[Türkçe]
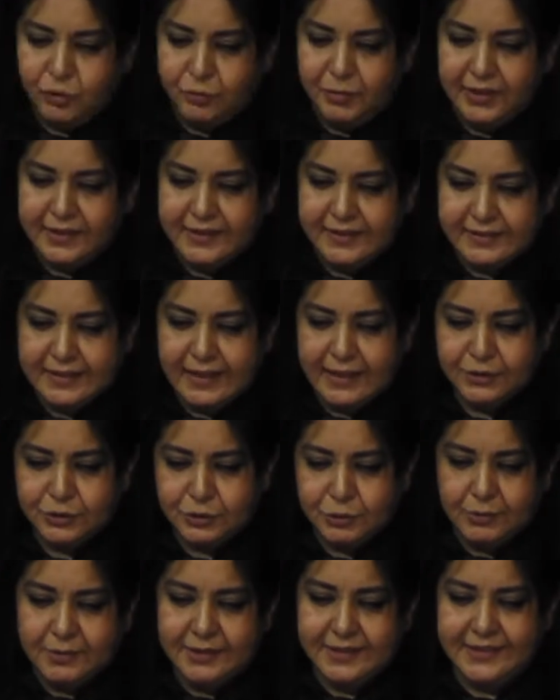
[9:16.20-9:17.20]
bildikten
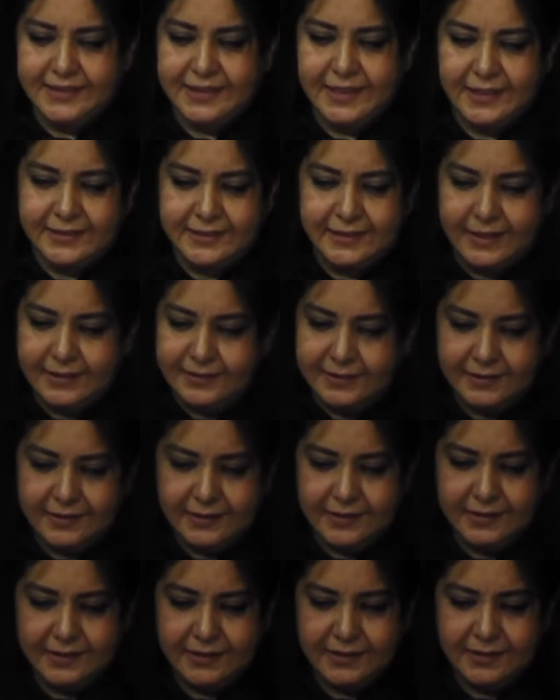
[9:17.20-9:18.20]
sonra zaten
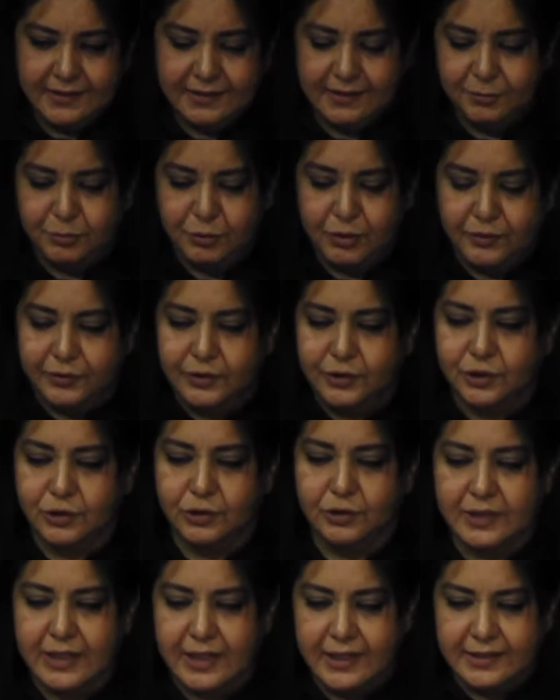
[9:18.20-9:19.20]
e,
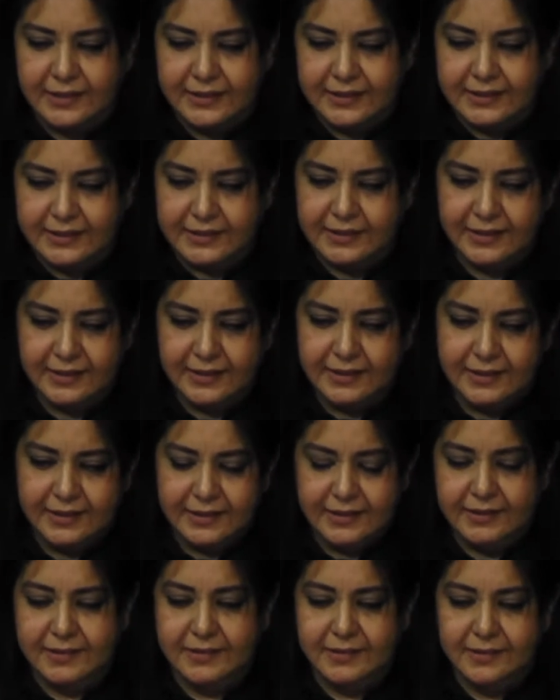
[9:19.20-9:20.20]
profesyonellik
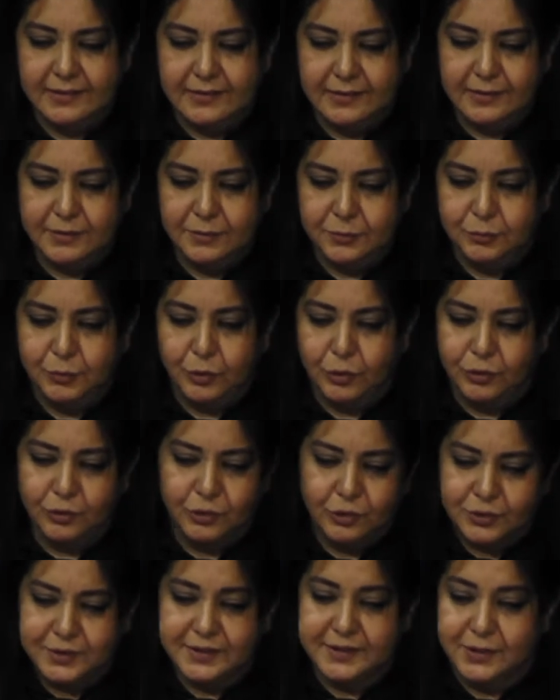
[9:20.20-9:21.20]
e, boy
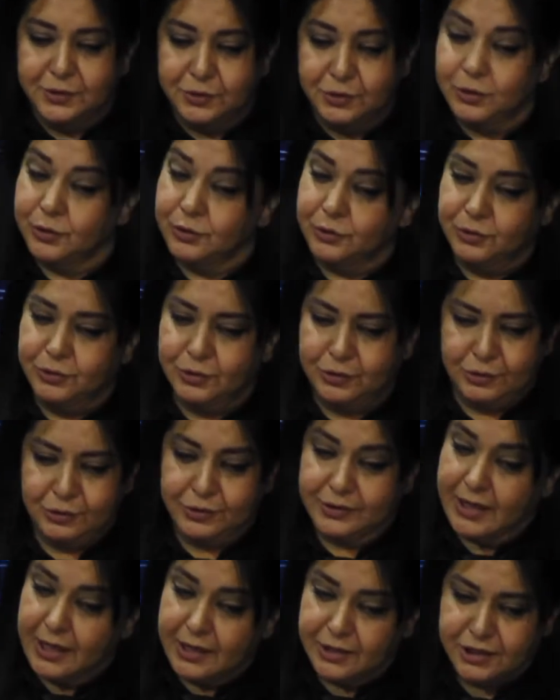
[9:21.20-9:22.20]
gösteriyor
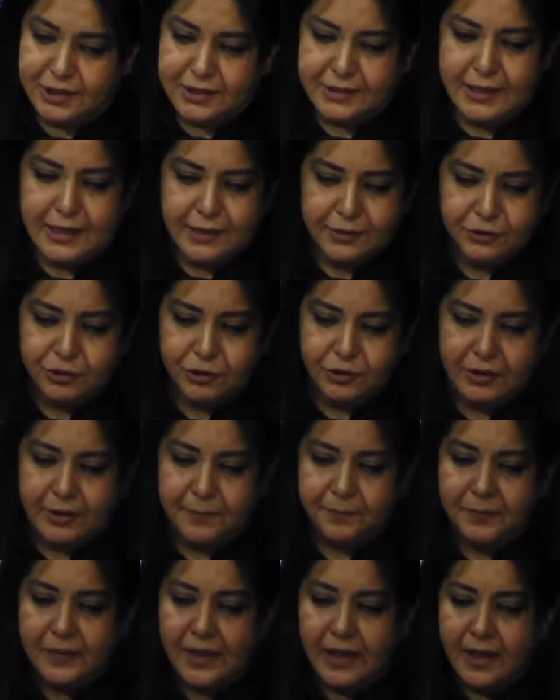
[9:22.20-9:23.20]
diyoruz. Gerçekten de öyle.
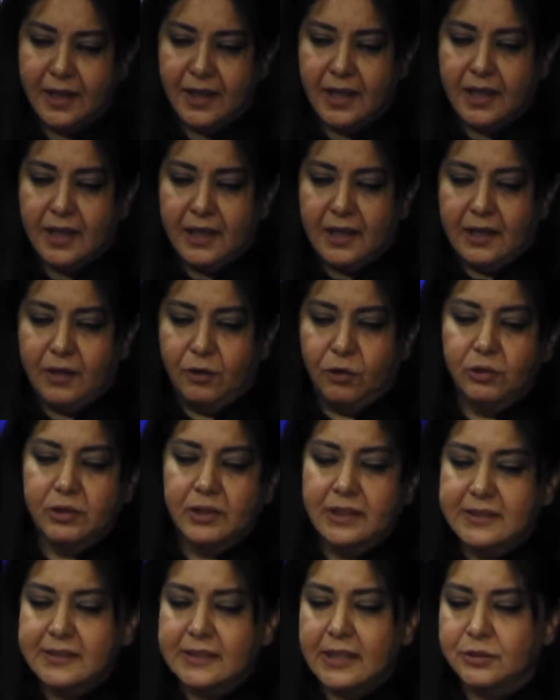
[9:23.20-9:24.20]

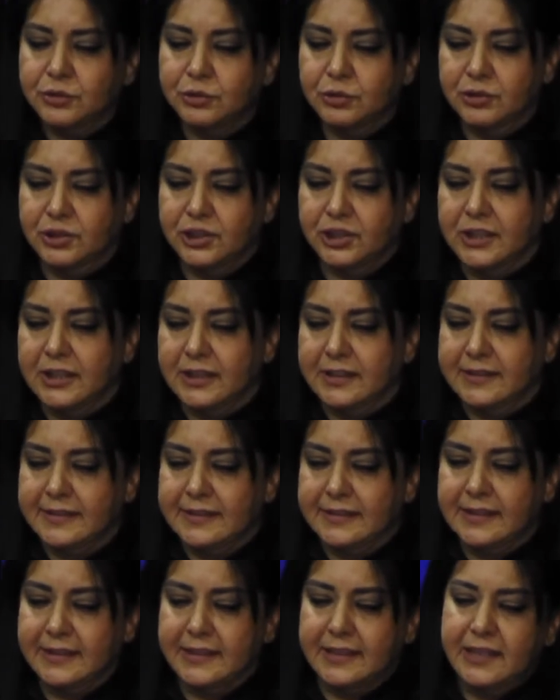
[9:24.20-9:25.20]
Organizasyon
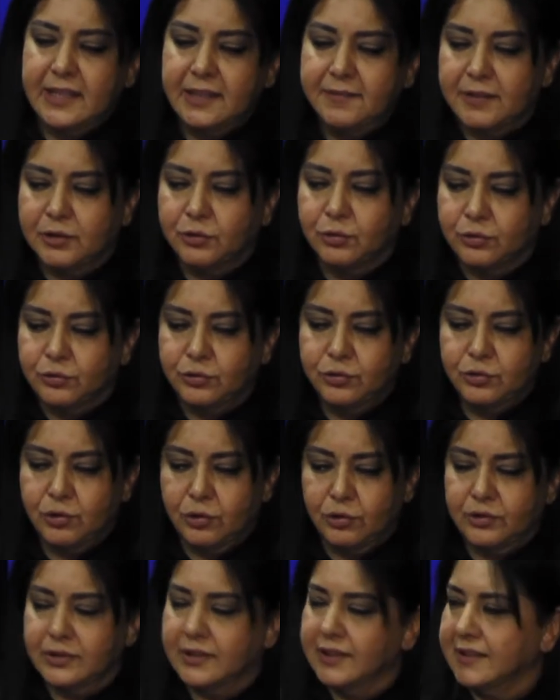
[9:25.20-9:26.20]
işlerinizdeki iyi ve kötü
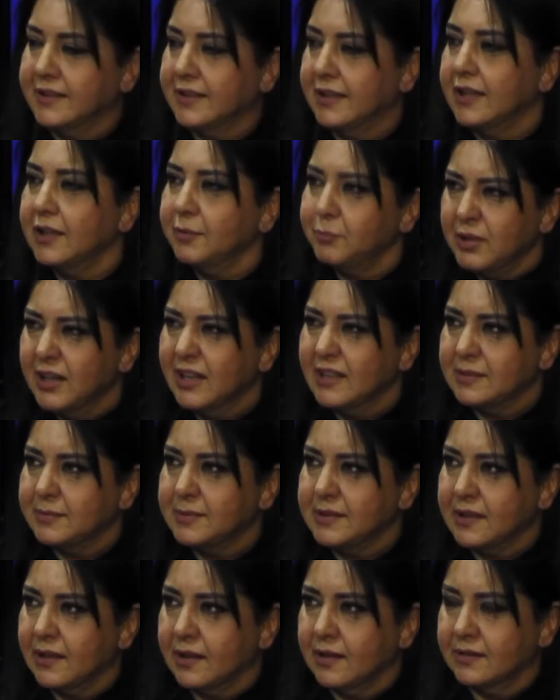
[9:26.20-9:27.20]
yönleri biraz
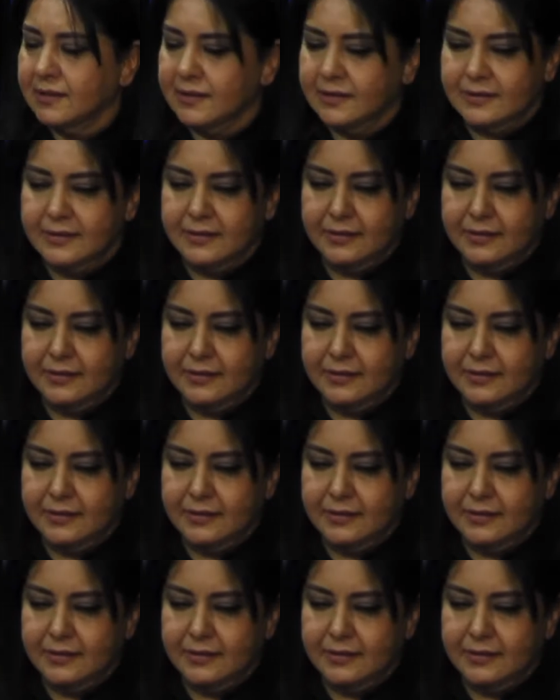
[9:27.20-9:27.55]
bize anlatır